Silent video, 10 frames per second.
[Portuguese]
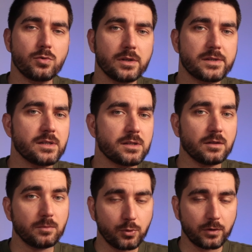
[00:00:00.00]
Google
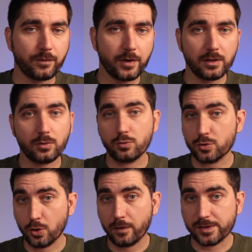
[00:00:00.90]
Assistant por defeito, com
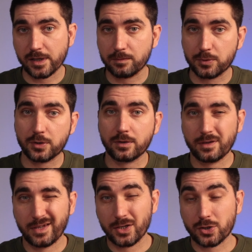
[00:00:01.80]
os novos hubs
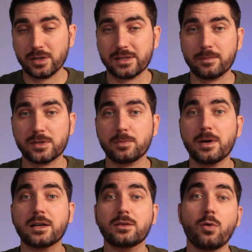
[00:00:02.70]
este da Zemi
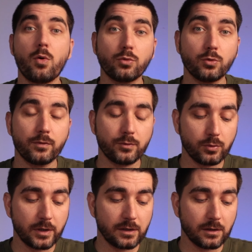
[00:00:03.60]
Smart ou o novo
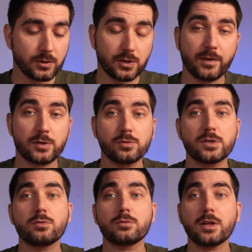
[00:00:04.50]
do Lidl, já vais
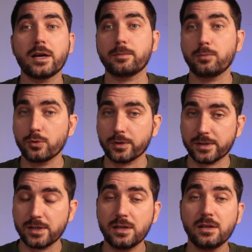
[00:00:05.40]
conseguir controlar por
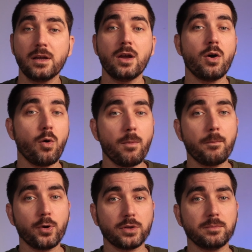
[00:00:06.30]
Siri, ou um
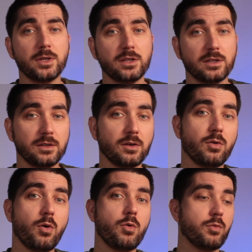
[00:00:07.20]
Pod Mini
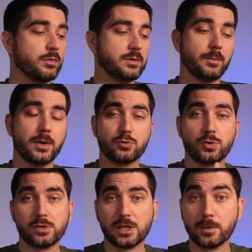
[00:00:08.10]
ou também nos
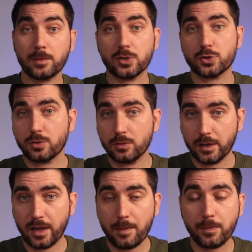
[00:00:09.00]
teus equipamentos
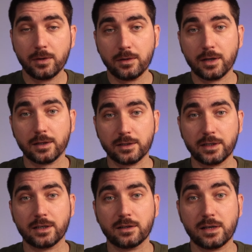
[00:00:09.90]
da Apple, ali
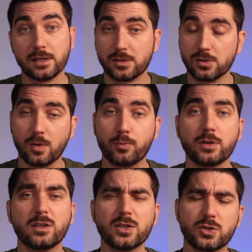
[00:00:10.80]
naquele caso só por
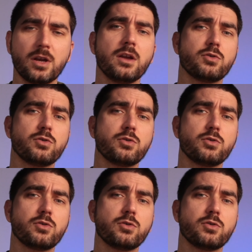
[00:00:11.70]
inglês.